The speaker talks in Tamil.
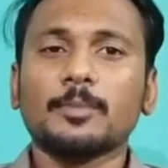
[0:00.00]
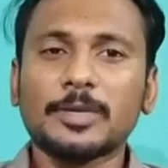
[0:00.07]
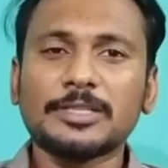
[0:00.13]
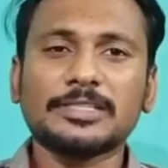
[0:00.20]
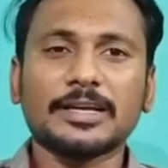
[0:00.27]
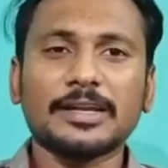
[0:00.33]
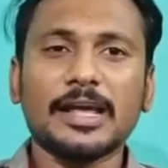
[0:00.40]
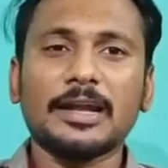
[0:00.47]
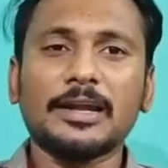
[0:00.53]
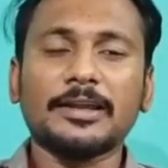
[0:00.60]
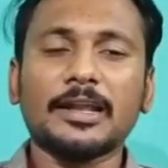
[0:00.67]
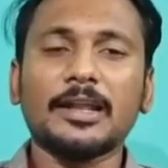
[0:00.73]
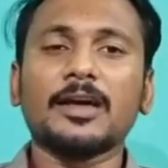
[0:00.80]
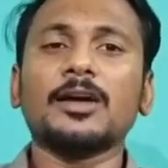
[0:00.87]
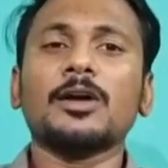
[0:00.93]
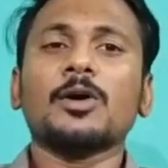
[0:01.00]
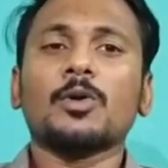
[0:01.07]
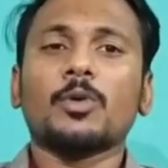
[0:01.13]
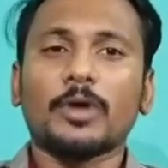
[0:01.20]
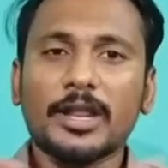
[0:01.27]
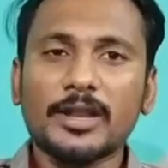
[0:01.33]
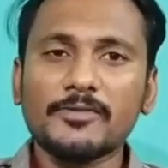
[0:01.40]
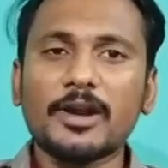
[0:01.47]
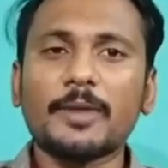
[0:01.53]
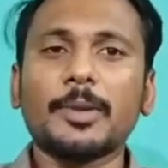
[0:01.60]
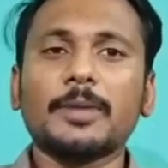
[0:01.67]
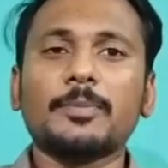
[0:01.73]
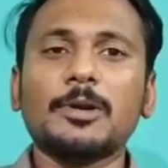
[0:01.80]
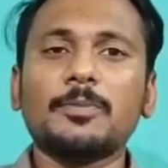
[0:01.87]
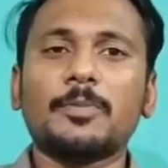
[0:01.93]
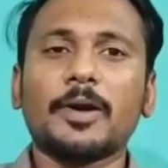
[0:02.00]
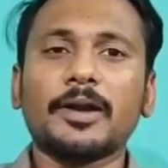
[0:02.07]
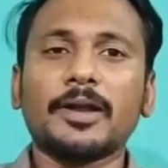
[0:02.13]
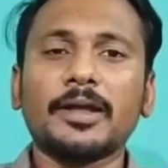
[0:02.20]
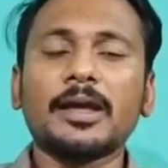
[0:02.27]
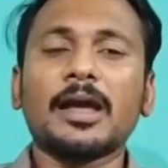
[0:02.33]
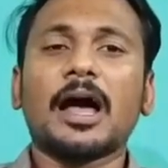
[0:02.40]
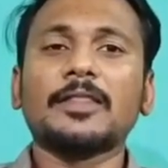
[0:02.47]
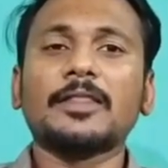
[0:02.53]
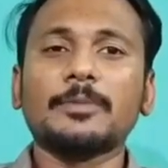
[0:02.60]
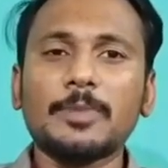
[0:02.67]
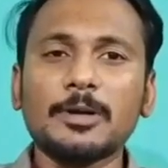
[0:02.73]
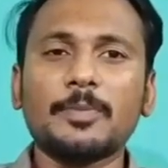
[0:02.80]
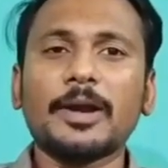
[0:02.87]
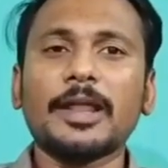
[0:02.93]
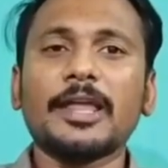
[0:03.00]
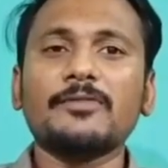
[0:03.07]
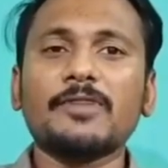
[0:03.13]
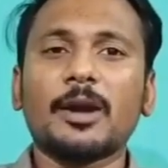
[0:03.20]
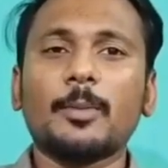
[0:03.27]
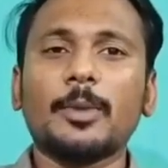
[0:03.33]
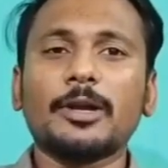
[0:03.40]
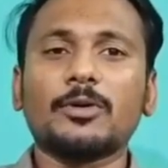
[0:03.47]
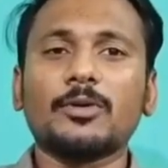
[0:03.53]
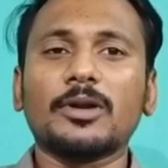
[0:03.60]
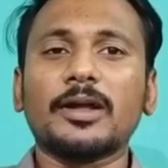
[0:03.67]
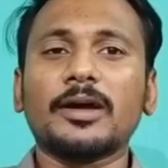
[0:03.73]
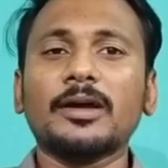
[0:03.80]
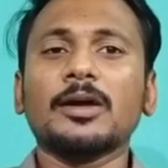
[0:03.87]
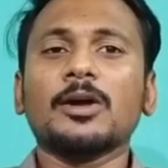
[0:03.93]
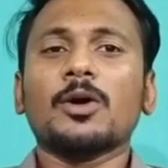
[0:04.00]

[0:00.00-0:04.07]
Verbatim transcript: மிக்சர் ரியாலிட்டியில் ஒரு என்விரான்மெண்ட்டை பில்ட் பண்ணி அந்த பில்ட் பண்ண என்விரான்மெண்ட்டுக்குள்ளே